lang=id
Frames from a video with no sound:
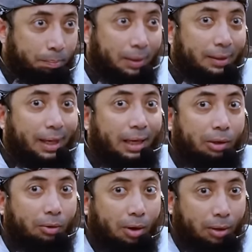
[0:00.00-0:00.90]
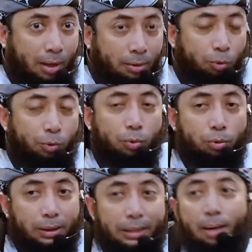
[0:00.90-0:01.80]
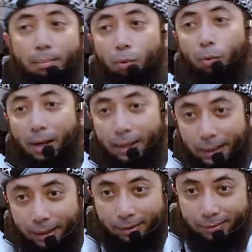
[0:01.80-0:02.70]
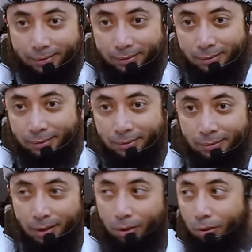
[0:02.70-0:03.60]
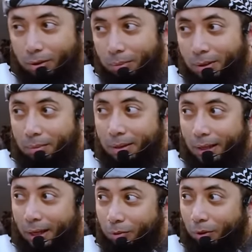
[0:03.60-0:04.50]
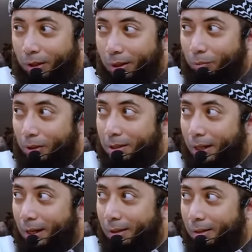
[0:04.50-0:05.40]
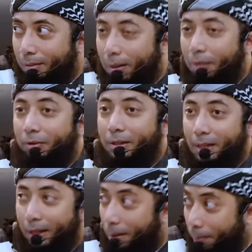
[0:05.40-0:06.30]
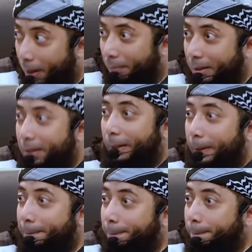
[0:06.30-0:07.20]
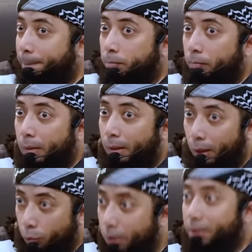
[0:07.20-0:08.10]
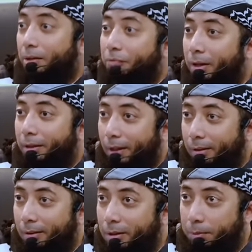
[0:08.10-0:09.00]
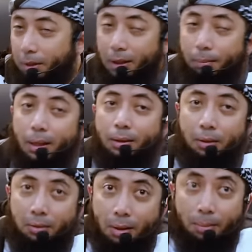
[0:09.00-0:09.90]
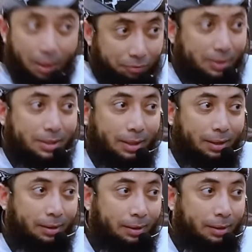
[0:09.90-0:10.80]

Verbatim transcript: pengikraran untuk tidak mengulanginya. Jadi kalau teman-teman di kantor gini buat salah, maafin saya Pak misalnya. Itu istighfarnya. Seperti kita bilang ya Allah maafin saya.